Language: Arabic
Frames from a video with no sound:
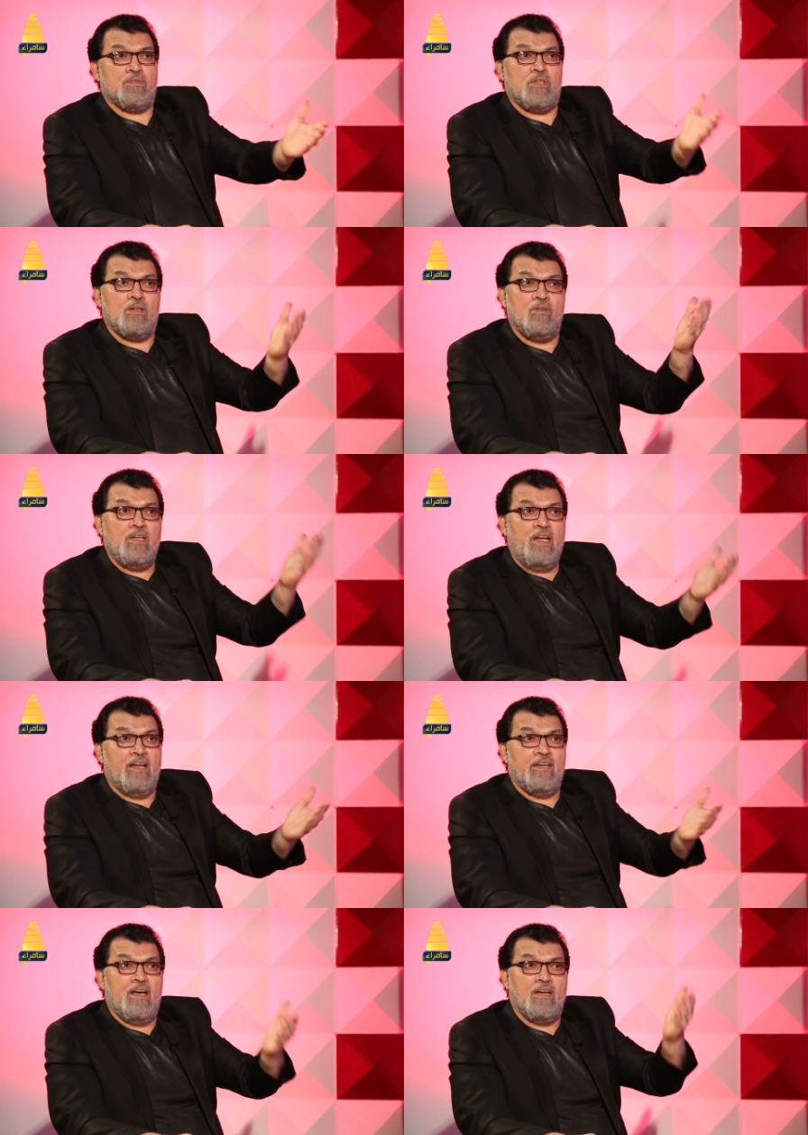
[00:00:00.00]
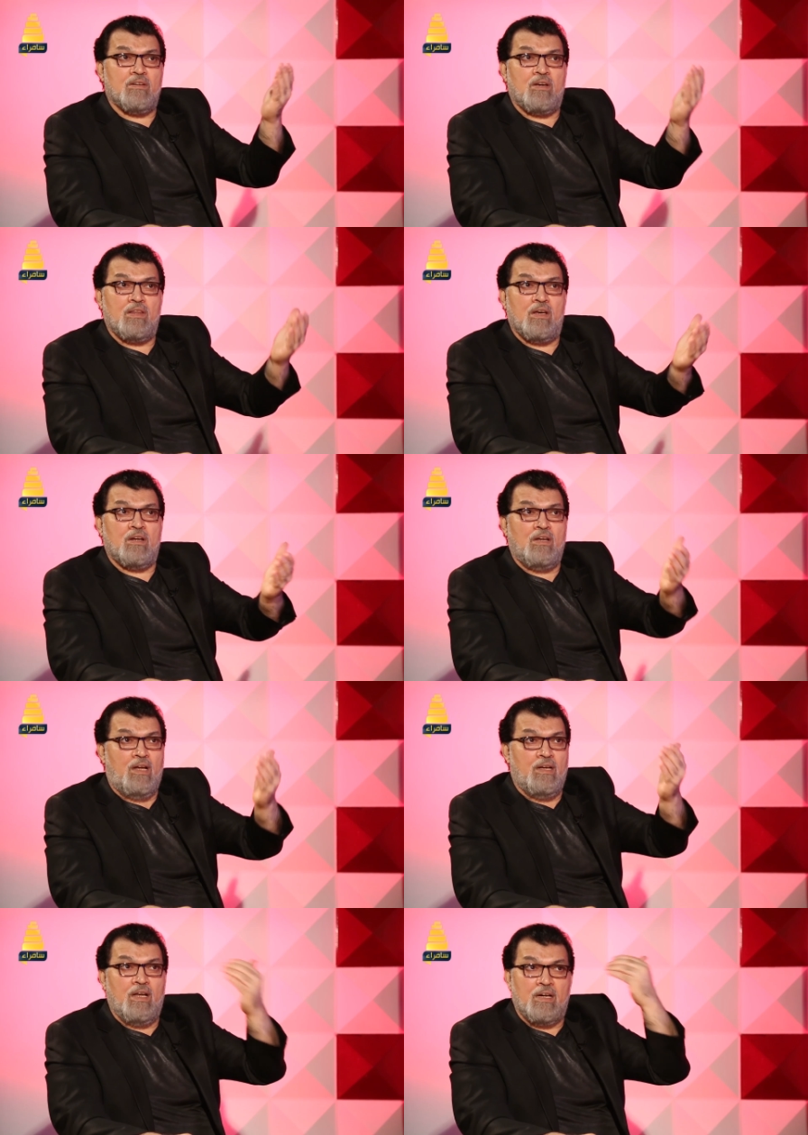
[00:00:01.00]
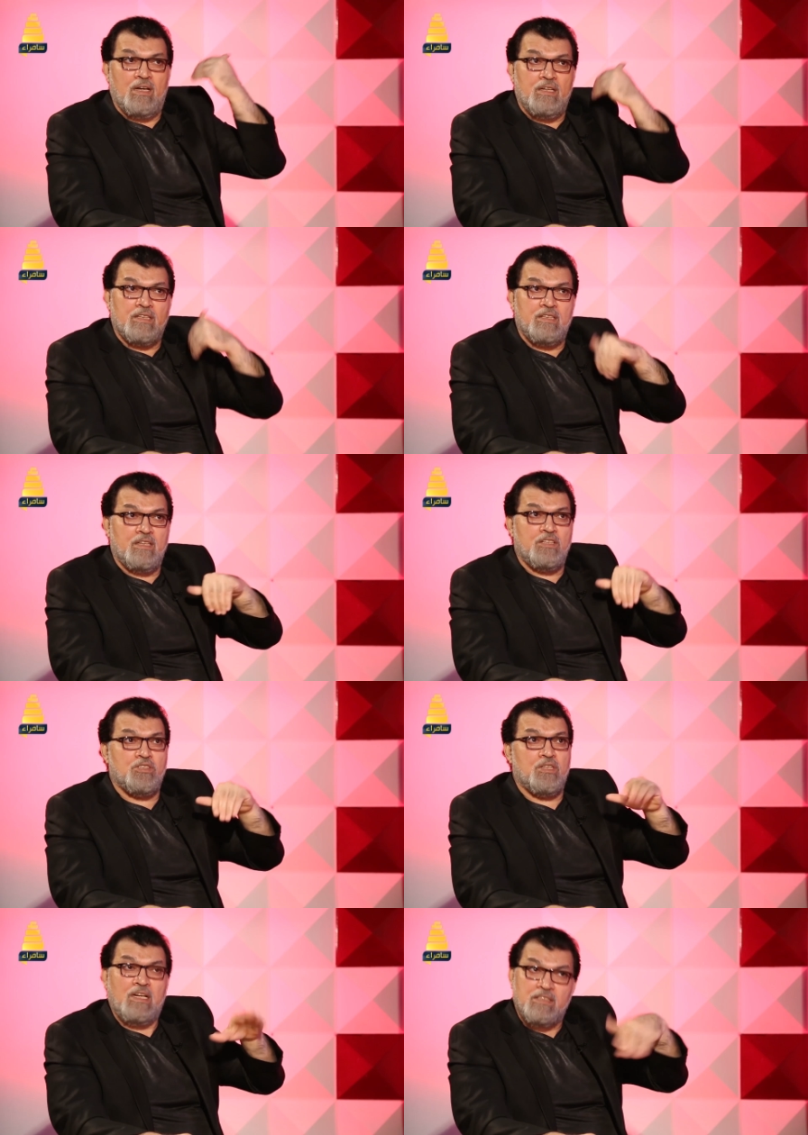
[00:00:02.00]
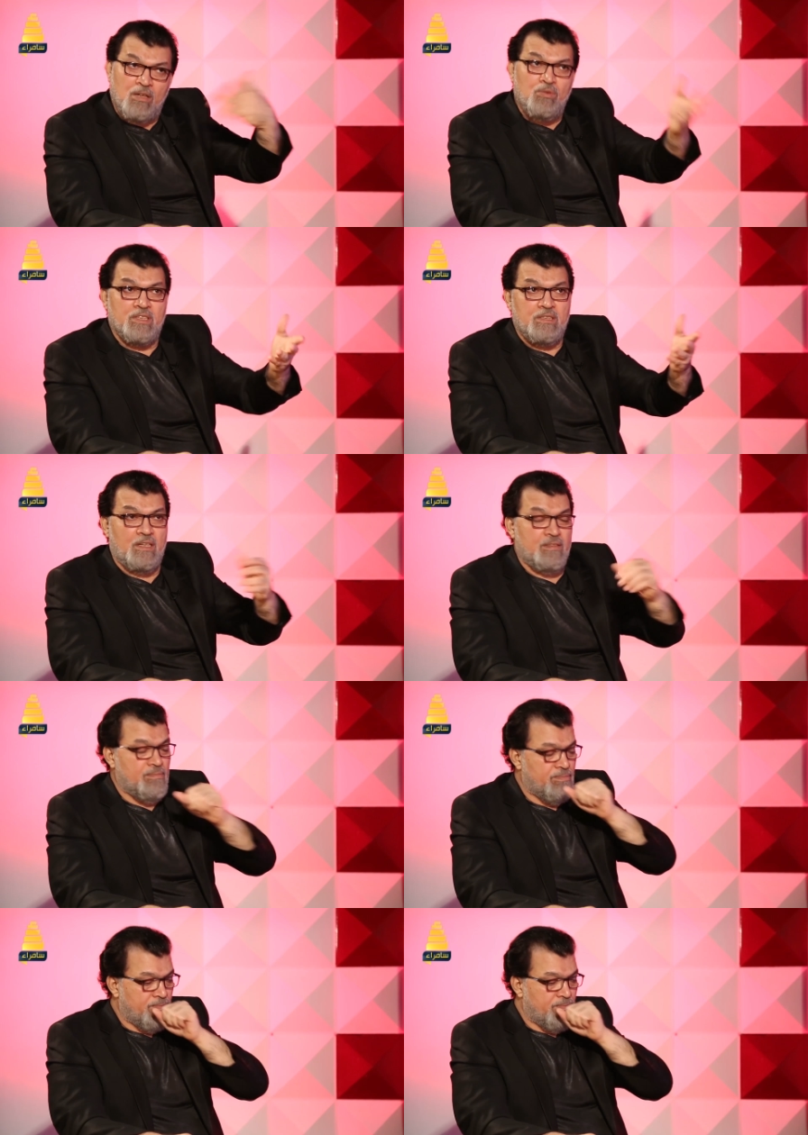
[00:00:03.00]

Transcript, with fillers: يقولوا لي الحلاق كذا راح الحلاق قال اريد هذا الشكل حتى الولد يعني